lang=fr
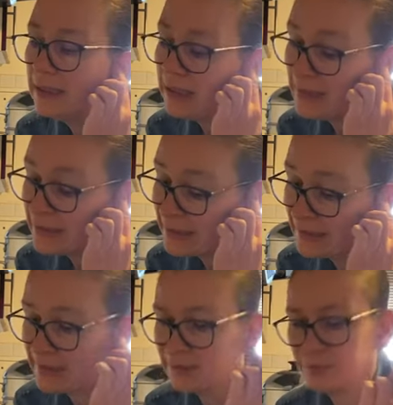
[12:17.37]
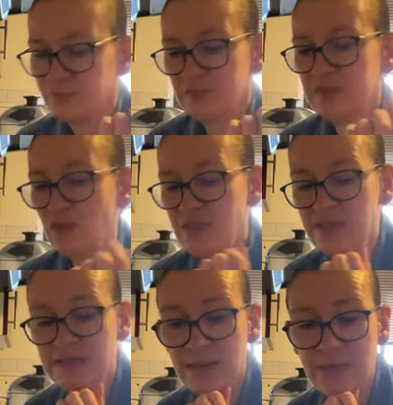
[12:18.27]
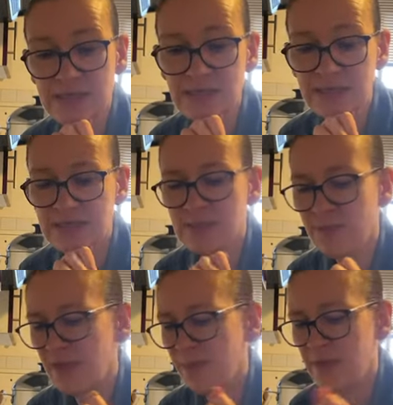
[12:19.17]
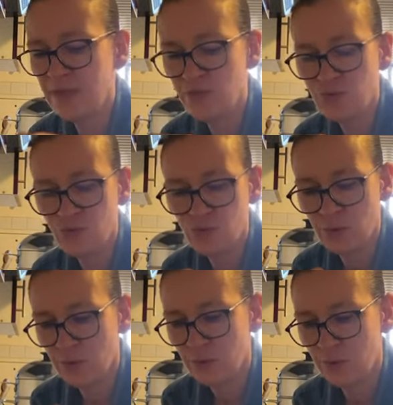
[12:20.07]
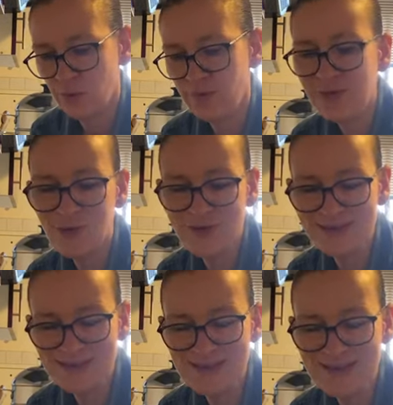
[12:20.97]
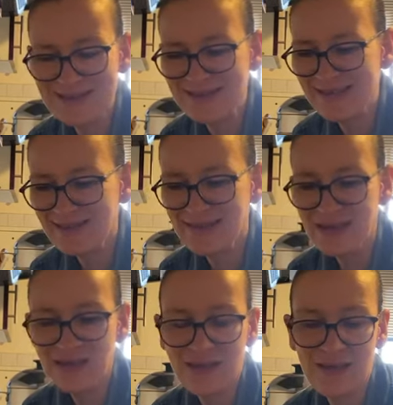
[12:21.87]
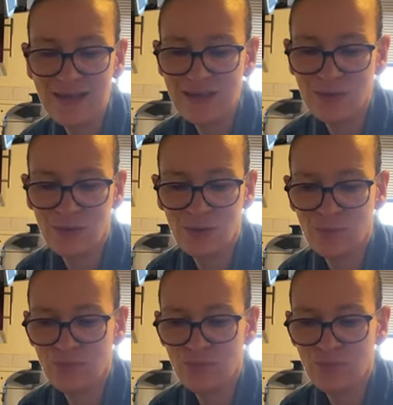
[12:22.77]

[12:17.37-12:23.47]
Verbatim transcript: Les graines, ça aussi, c'est un basique. Ça permet de euh, décorer déjà l'assiette et euh,